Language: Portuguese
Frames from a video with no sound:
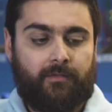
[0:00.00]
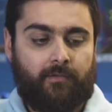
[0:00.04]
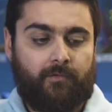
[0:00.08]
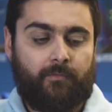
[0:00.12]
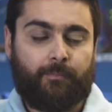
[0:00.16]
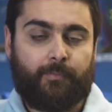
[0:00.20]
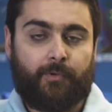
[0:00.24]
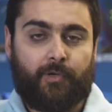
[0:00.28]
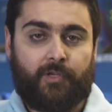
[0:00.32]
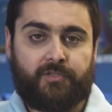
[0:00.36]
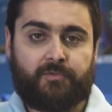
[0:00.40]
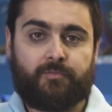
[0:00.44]
Então o
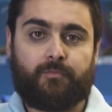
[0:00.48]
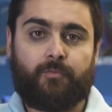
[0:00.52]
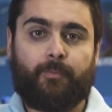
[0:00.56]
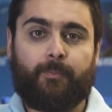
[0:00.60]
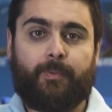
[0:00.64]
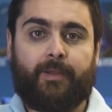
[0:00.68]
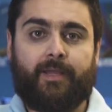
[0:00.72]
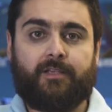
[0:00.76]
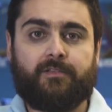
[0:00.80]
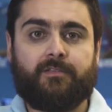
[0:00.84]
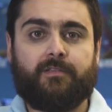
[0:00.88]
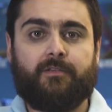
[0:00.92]
próximo
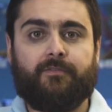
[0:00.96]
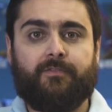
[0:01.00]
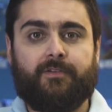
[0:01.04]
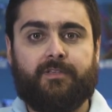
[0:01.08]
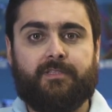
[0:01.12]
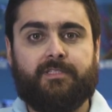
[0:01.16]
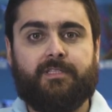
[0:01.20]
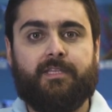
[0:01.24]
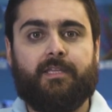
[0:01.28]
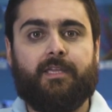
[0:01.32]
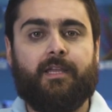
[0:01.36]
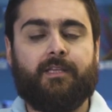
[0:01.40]
passo é
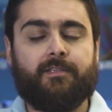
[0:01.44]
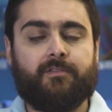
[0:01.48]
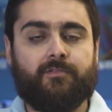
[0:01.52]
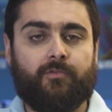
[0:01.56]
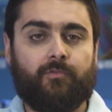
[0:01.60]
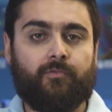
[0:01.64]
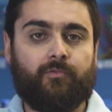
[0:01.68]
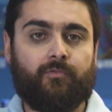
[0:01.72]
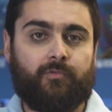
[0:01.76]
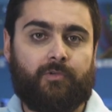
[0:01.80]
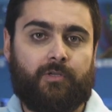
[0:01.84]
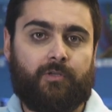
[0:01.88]
fazer a
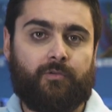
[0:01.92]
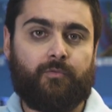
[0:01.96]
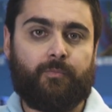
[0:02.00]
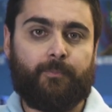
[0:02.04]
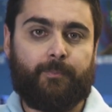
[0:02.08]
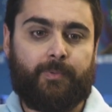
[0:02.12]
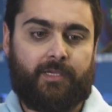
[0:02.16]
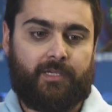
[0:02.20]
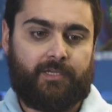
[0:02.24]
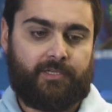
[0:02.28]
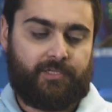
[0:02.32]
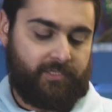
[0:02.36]
soltura do
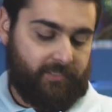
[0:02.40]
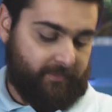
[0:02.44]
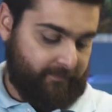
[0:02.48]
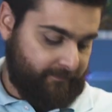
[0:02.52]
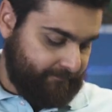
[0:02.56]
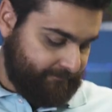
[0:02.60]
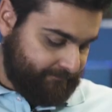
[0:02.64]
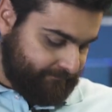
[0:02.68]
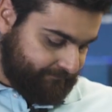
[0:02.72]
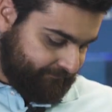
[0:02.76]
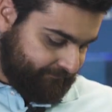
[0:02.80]
peixe peixe.